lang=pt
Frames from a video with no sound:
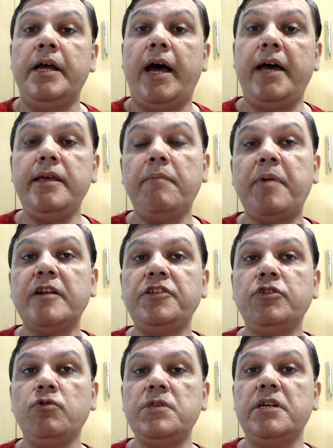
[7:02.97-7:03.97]
Aí a partir
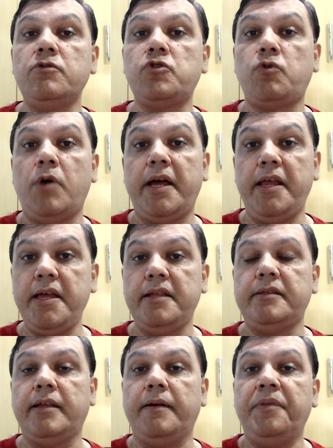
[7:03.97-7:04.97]
dos anos
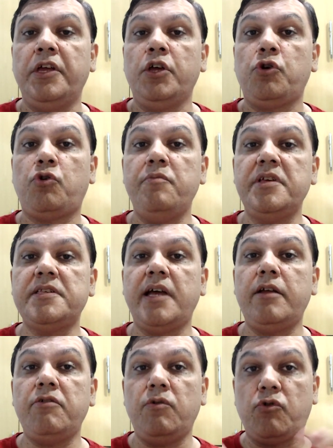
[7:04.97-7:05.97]
40
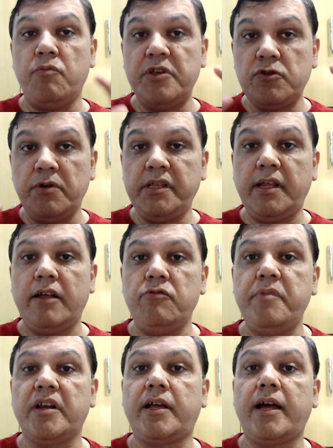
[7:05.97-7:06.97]
começaram começou a entrar no
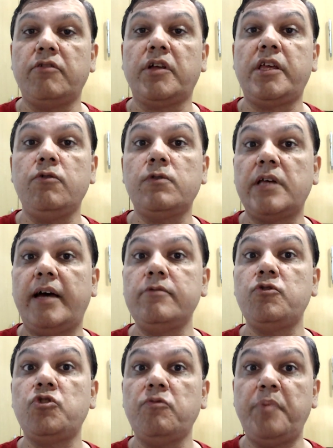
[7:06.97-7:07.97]
mercado aqui os
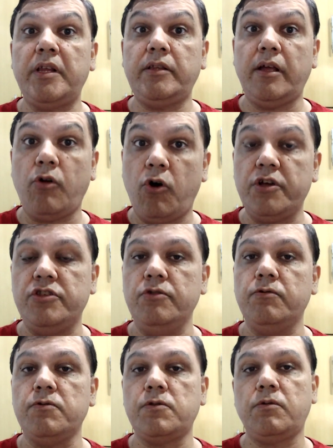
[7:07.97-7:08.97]
rádios super
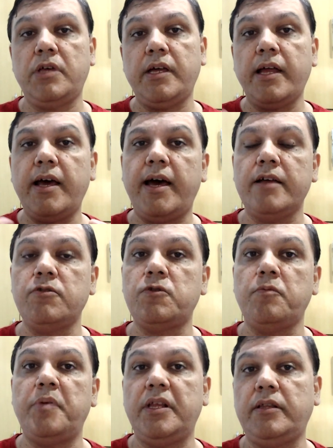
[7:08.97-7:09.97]
heteródinos. O que, que era rádio
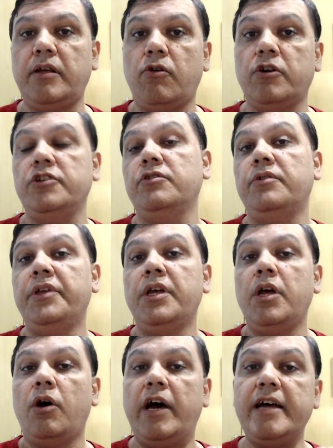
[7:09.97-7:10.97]
super heteródino?
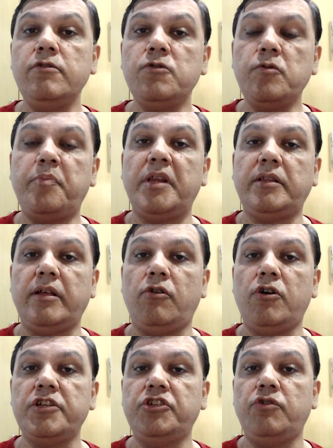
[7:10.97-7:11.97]
A rádio
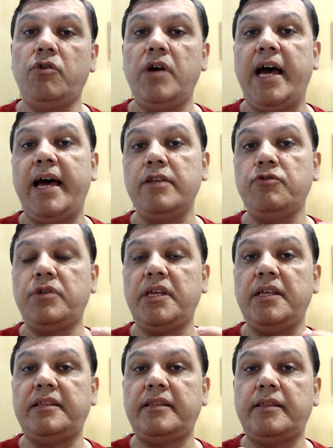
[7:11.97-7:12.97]
superheteróide é um rádio
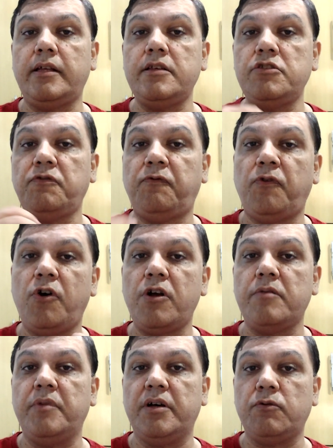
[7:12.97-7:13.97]
que
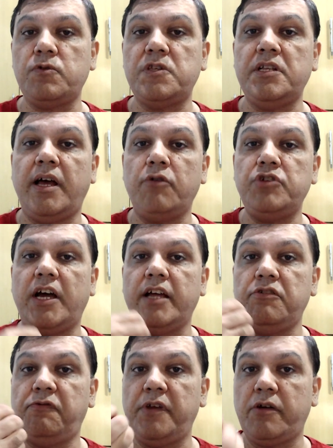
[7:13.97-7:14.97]
transforma o sinal de
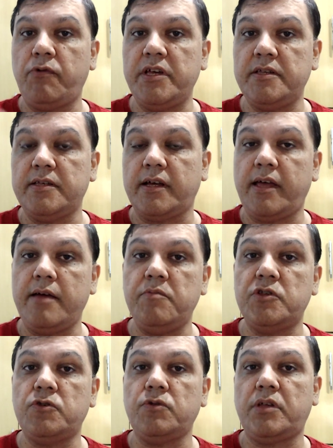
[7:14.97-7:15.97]
radiofrequência, que é,
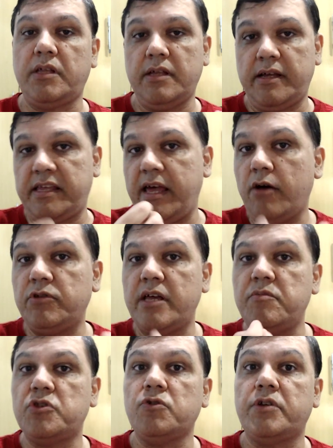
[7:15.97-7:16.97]
que, que é o da
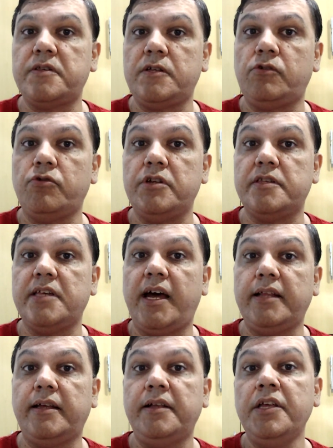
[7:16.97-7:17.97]
emissora
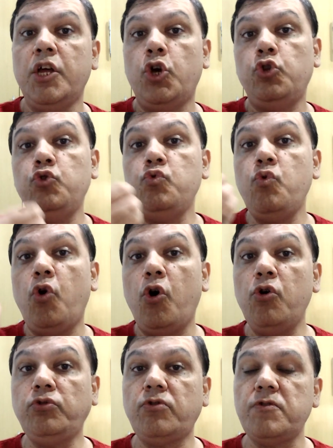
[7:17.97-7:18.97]
sintonizada, num
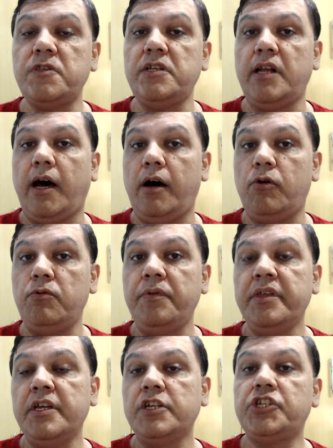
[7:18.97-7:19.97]
outro sinal
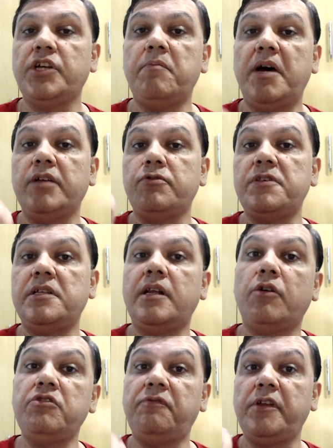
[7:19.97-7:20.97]
chamado
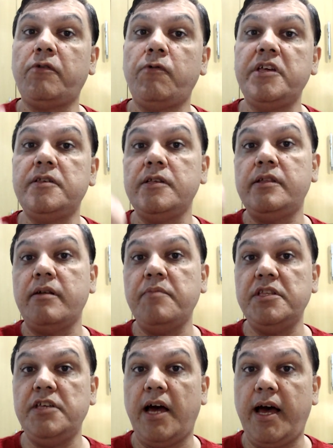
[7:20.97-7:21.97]
sinal de frequência
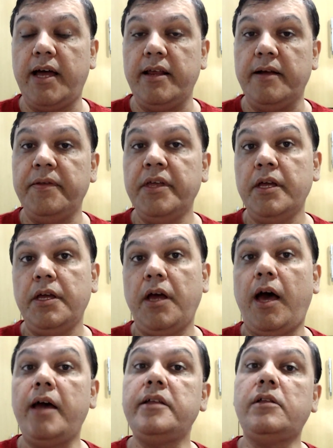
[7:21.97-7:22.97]
intermediária.
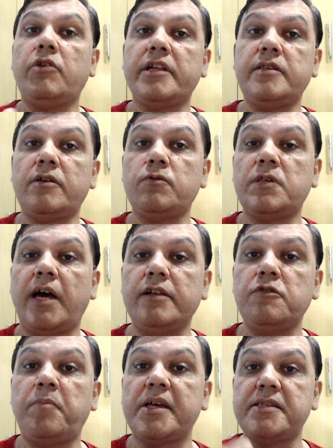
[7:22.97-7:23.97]
Ah, então quer dizer que os
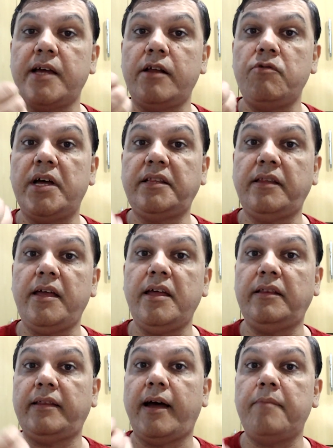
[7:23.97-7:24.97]
rádios passaram a ter
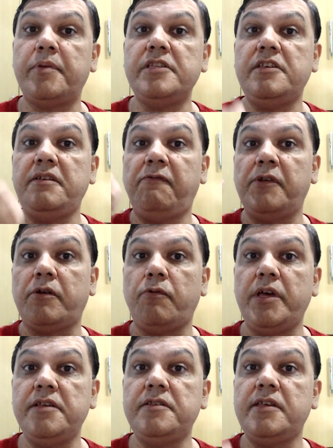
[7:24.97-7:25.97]
etapa de
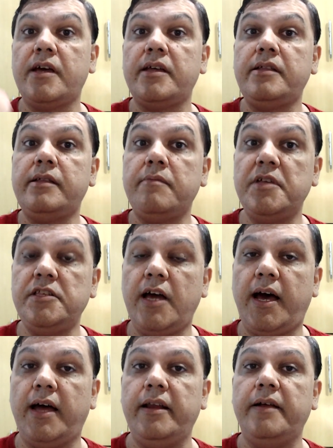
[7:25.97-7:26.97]
frequência
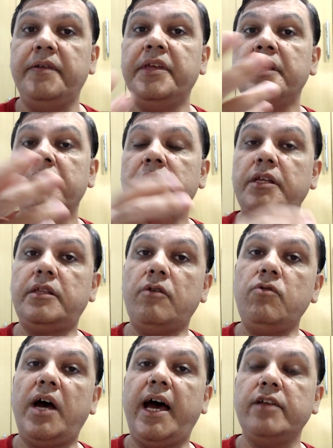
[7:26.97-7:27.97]
intermediária. Então
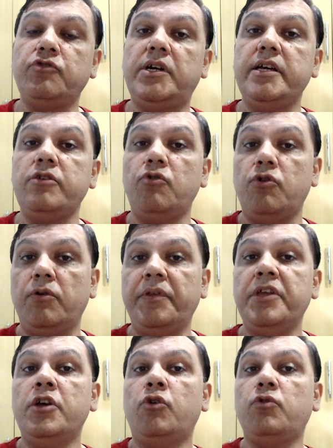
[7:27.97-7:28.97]
o rádio ganhou
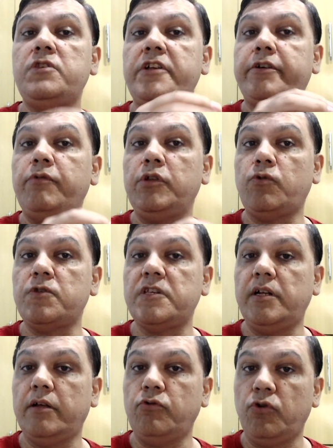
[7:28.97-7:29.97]
o circuito
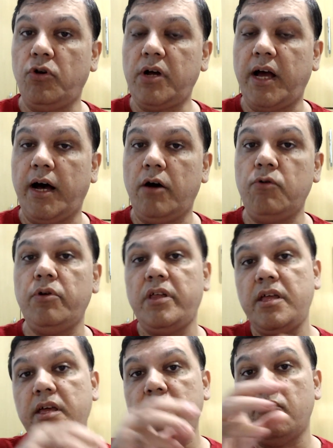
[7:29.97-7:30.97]
oscilador local
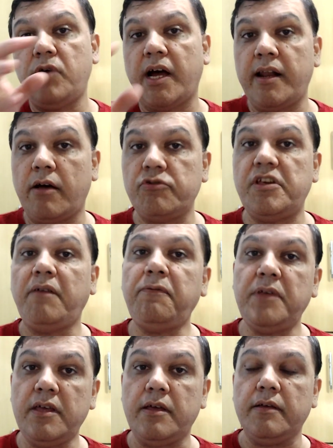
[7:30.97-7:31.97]
e o canal de
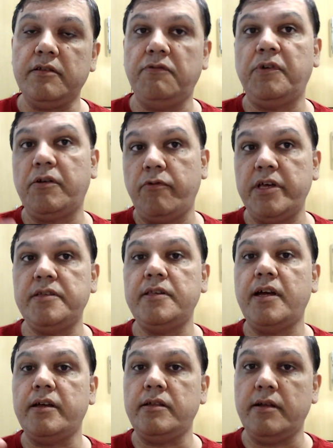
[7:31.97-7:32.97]
FI, de
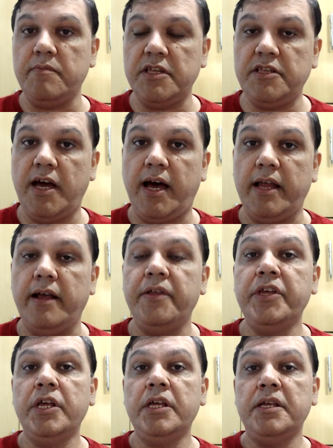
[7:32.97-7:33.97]
frequência intermediária.
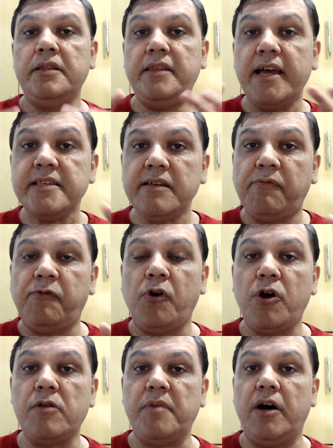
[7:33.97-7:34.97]
Dessa
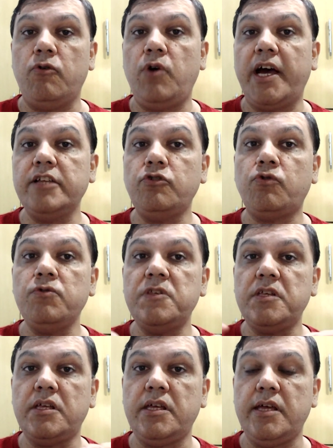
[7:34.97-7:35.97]
forma, o rádio
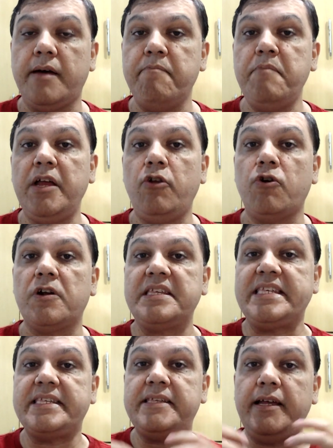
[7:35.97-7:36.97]
conseguia melhor
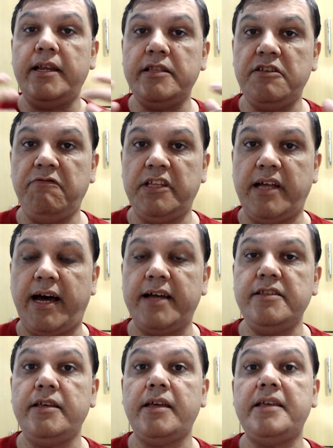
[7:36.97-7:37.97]

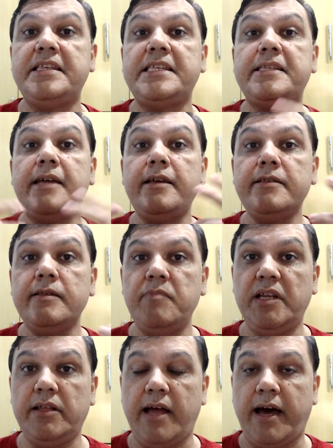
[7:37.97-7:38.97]
seletividade e
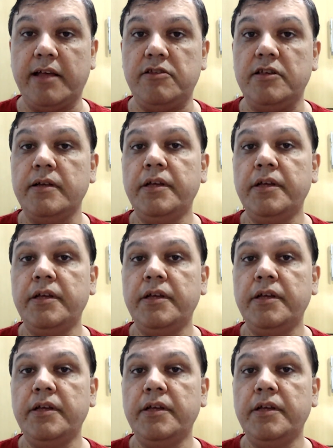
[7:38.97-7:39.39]
sensibilidade.